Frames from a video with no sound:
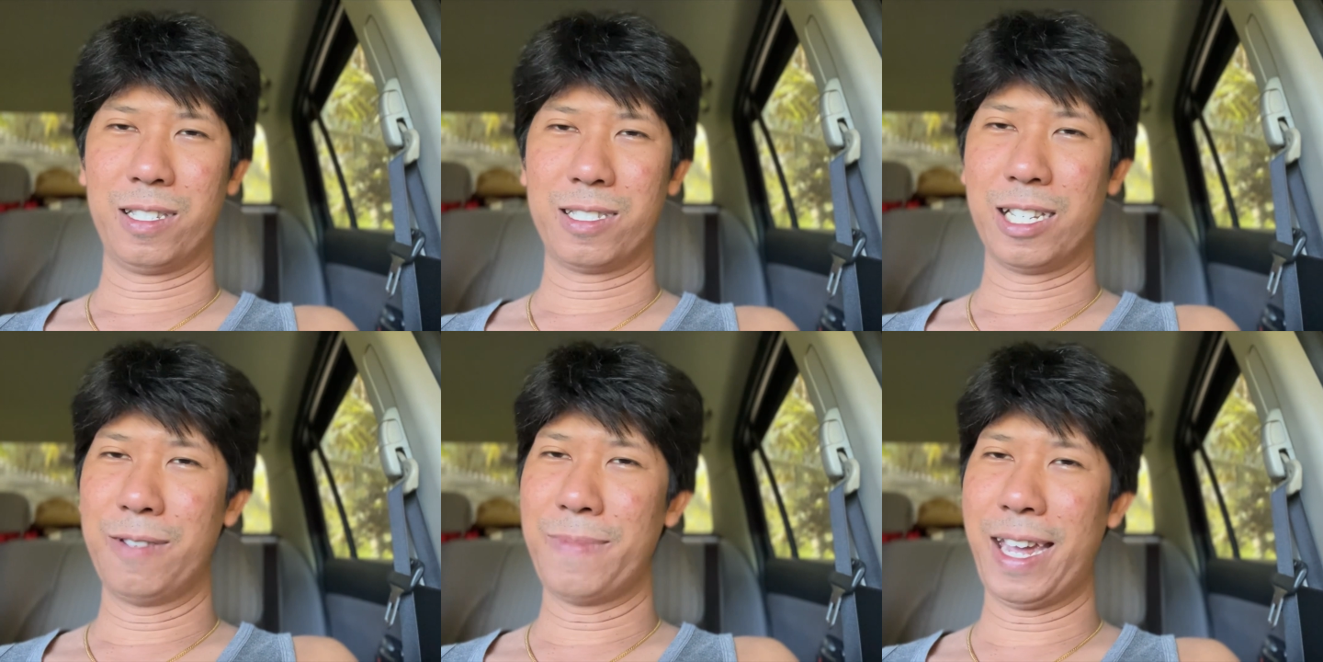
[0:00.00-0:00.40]

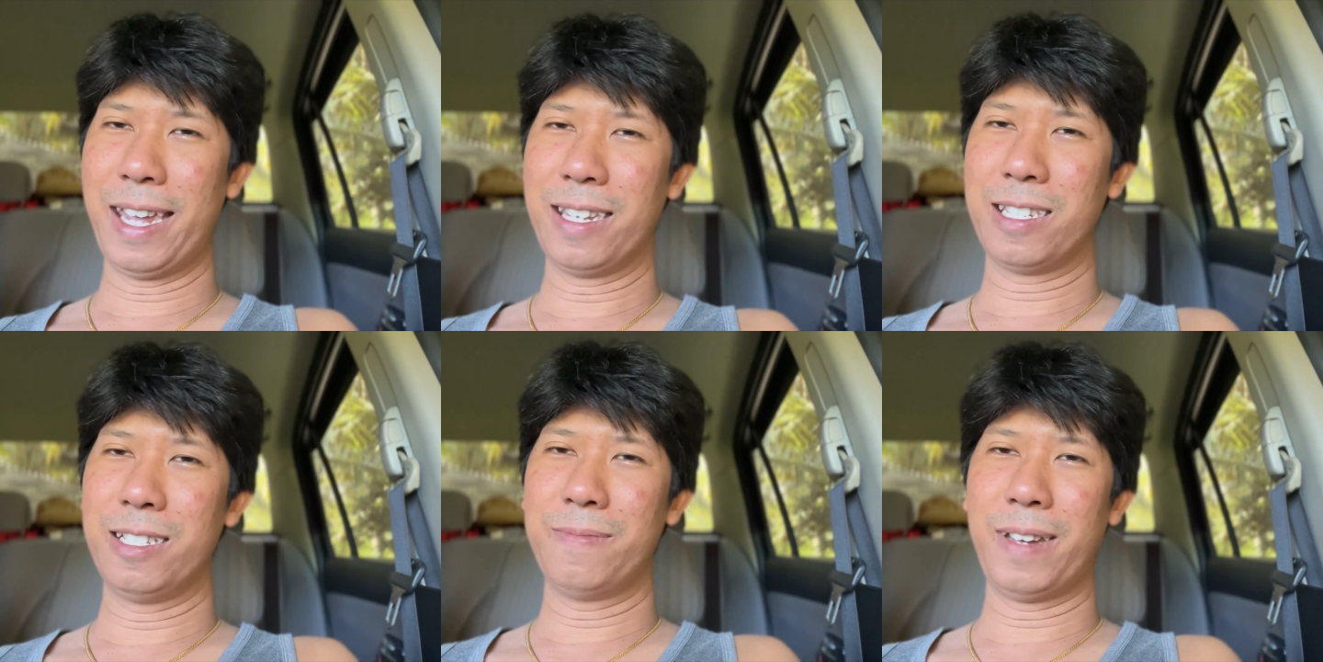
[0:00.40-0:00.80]
ซื้อไหม
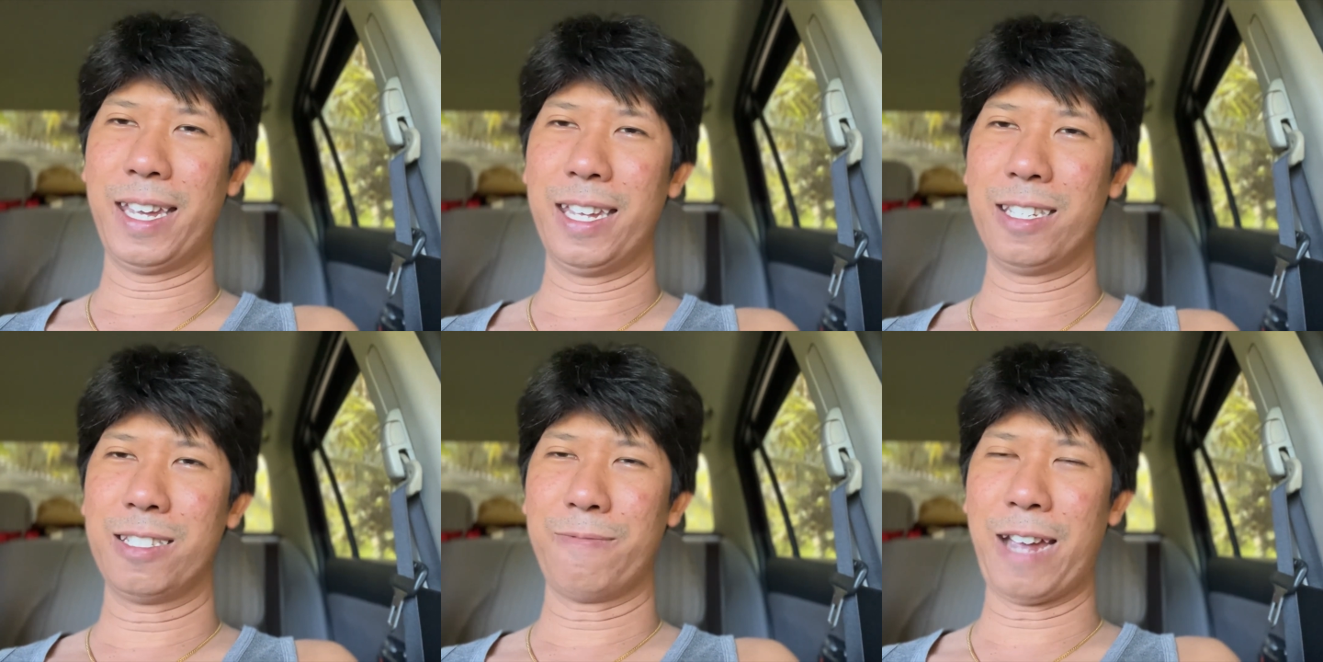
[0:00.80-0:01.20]
ซื้อไหม
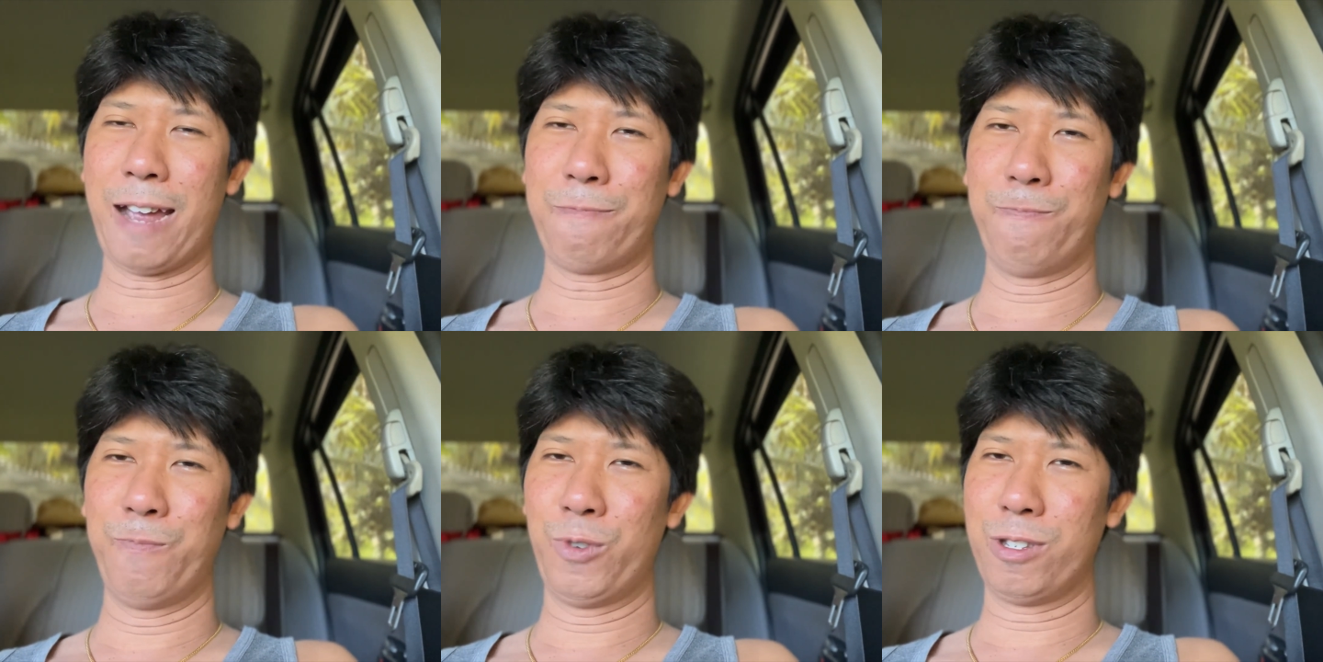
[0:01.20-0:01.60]
สภาพ
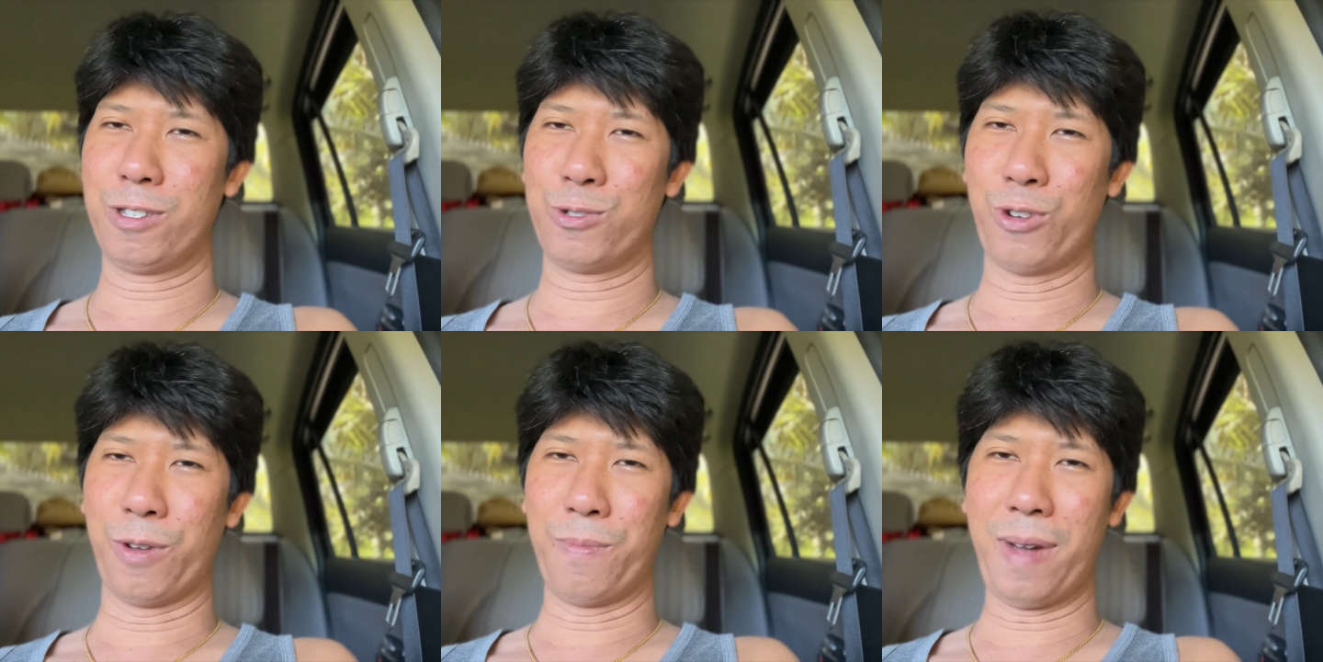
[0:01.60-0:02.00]
รถ
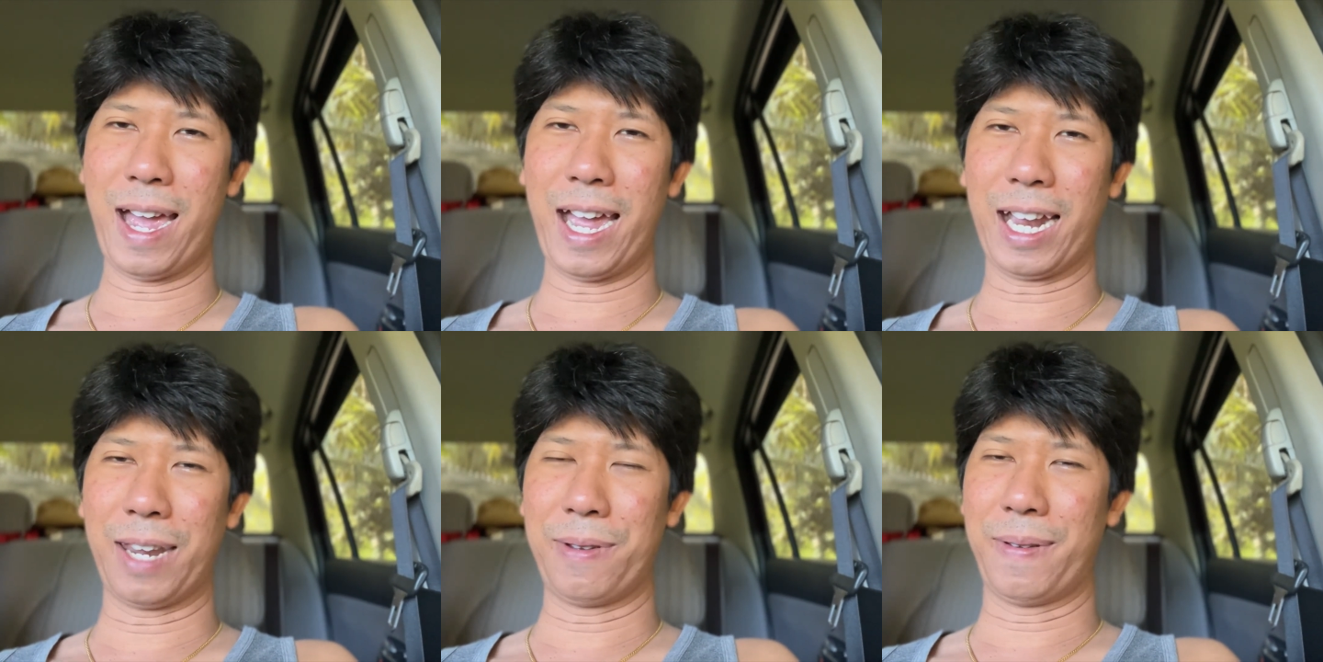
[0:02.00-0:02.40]
สวยมา
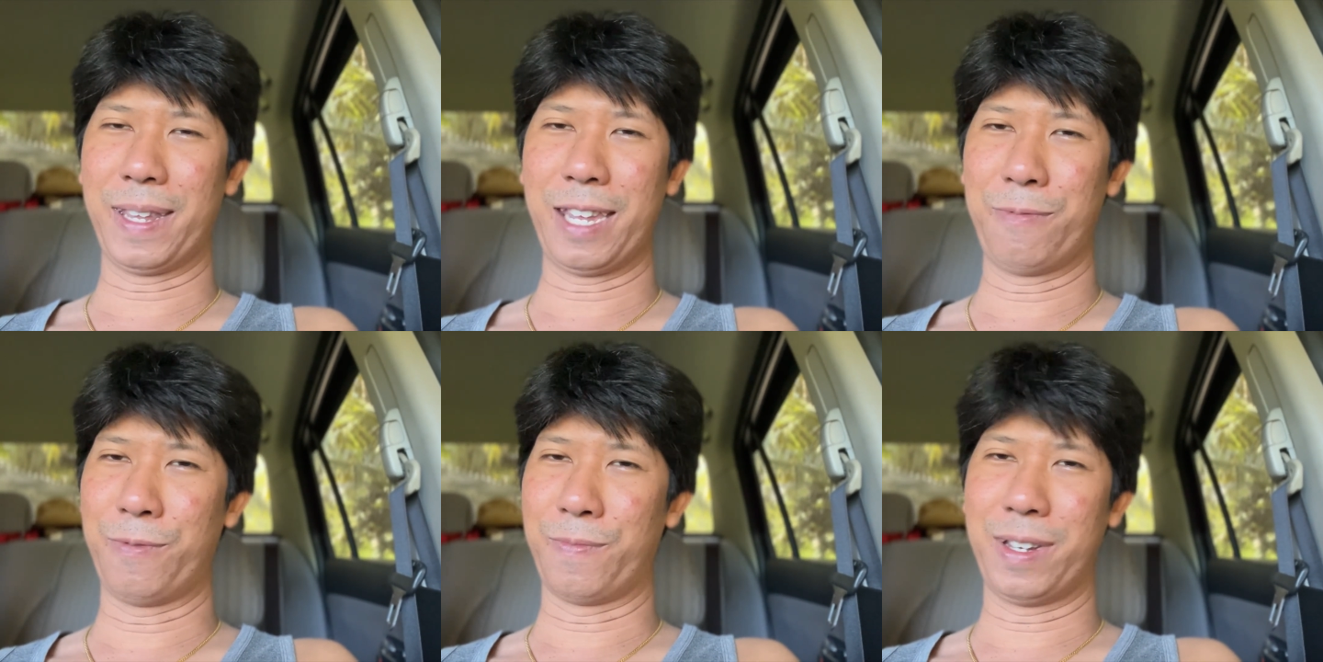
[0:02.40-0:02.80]
กอะไรประมาณ
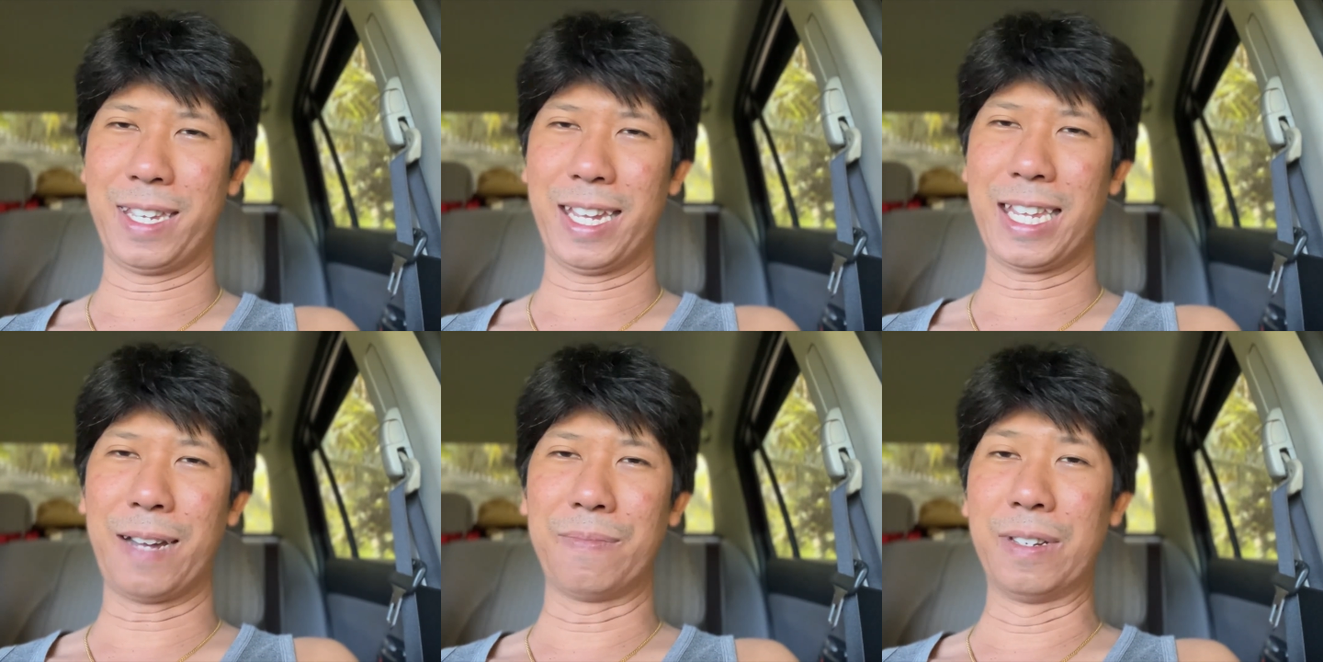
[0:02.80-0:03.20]
นี้ผมไม่
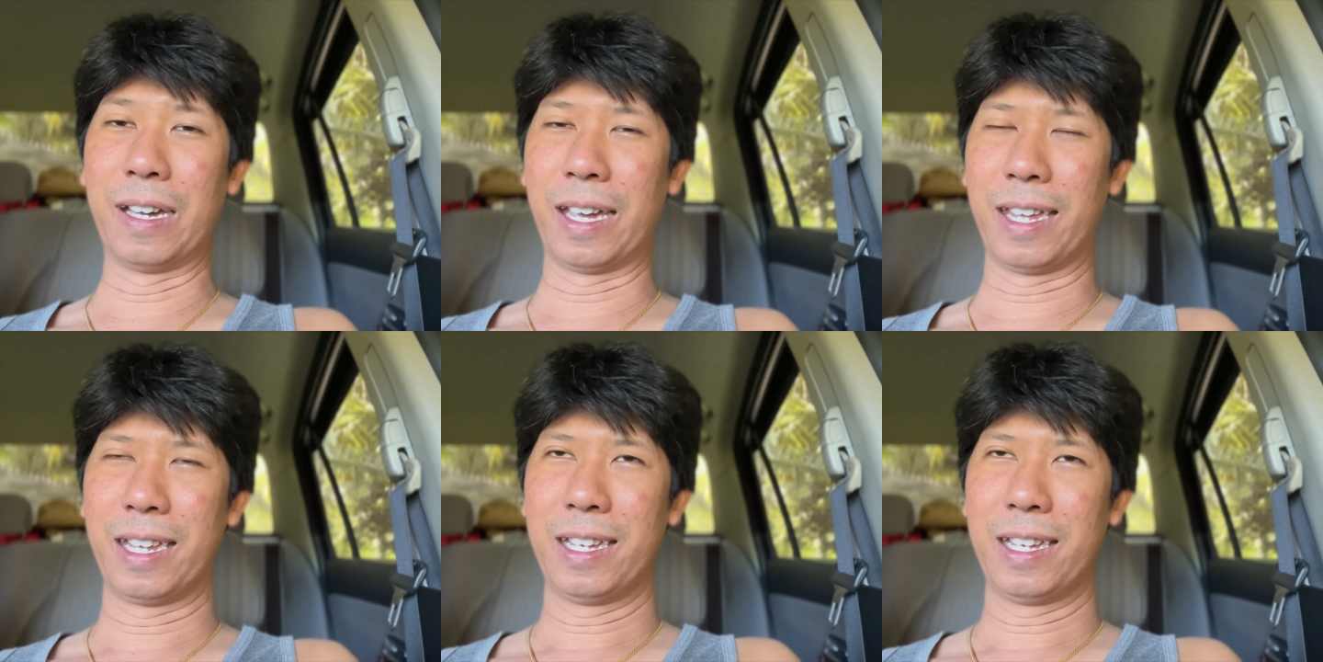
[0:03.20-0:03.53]
แนะนำเลย